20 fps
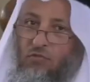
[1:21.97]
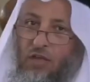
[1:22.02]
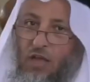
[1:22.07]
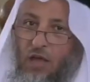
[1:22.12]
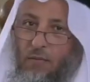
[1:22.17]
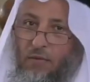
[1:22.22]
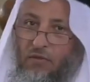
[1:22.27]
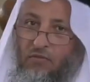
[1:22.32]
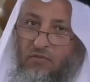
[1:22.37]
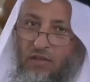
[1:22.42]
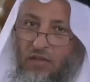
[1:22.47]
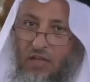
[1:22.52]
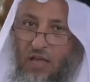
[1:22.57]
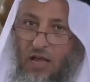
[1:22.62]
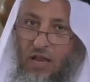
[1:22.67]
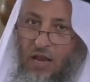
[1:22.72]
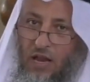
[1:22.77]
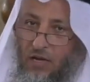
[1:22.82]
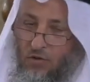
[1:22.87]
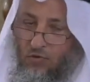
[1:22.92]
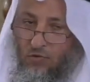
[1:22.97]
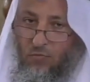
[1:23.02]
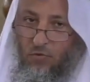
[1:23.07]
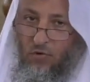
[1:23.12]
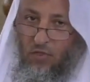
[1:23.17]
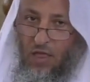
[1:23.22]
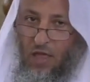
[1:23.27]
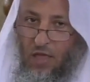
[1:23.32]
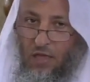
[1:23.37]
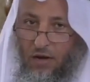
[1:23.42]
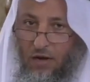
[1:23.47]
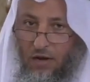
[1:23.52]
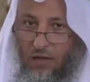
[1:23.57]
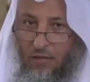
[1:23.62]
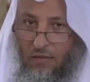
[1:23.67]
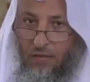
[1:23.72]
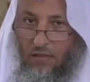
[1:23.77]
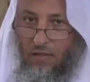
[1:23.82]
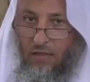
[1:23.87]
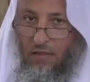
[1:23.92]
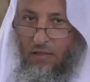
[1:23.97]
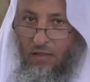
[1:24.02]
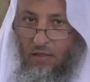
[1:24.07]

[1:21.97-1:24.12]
الصيام الزكاة الحج أمور ظاهرة